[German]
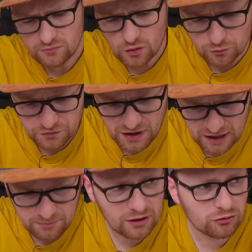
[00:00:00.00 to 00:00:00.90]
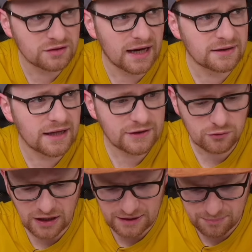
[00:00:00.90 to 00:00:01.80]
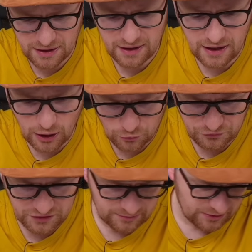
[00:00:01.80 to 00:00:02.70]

Und wir haben auch in der Anleitung ein paar Aufkleber